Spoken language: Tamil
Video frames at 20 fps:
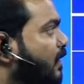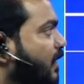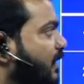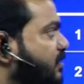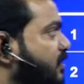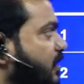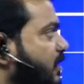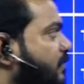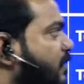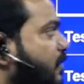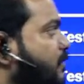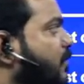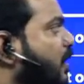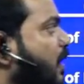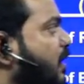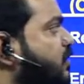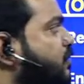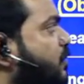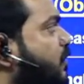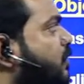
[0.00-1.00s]
நெக்ஸ்ட் அதே மாதிரி
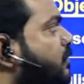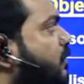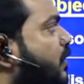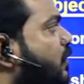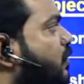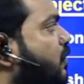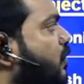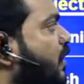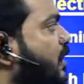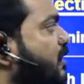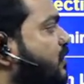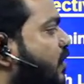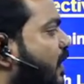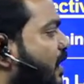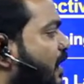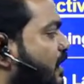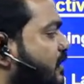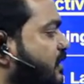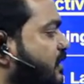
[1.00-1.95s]
மார்க்ஸ் வந்து பார்த்தோன்னா ஸோ எல்லா